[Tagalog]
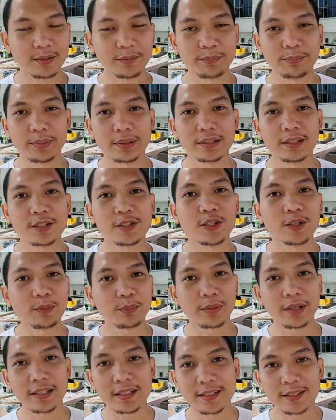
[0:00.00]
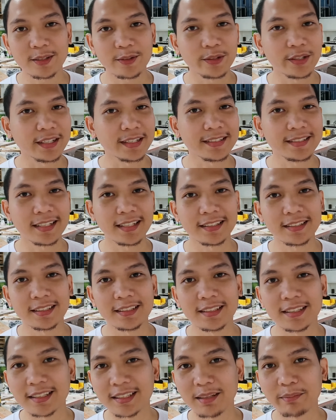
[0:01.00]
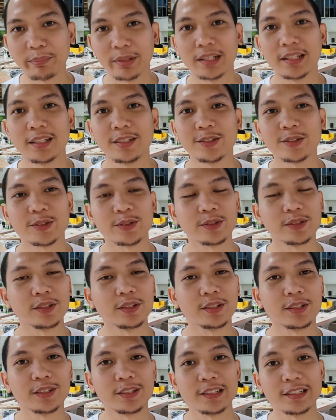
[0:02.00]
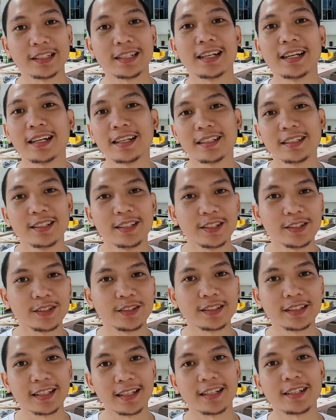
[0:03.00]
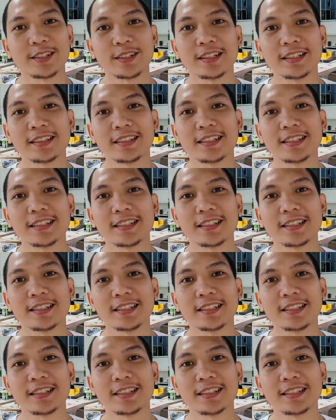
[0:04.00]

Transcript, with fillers: Pag na-surprise ka or excited ka gamitin yung tool, yun na nga, doon nagkakaroon ng